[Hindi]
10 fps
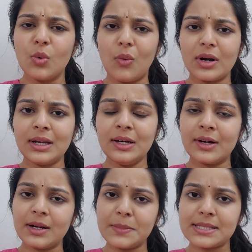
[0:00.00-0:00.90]
वोटिंग
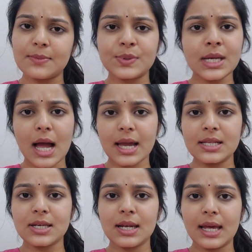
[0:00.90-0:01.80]
ट्रेंड में सबसे आगे
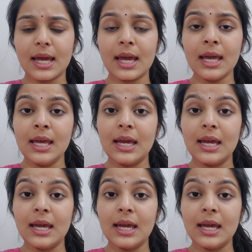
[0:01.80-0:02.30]
चल रहे हैं